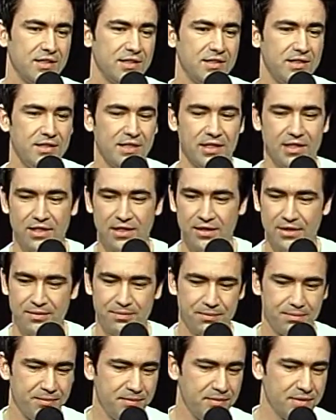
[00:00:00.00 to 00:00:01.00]
e ele
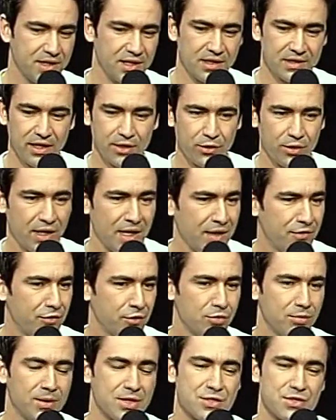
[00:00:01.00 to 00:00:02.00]
cantarolava
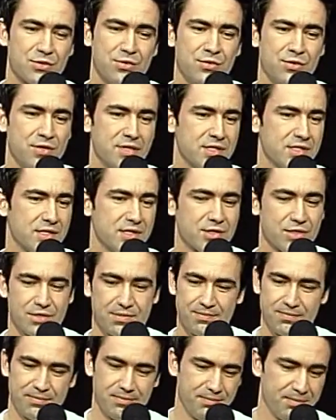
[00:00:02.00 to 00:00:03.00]
algumas coisas,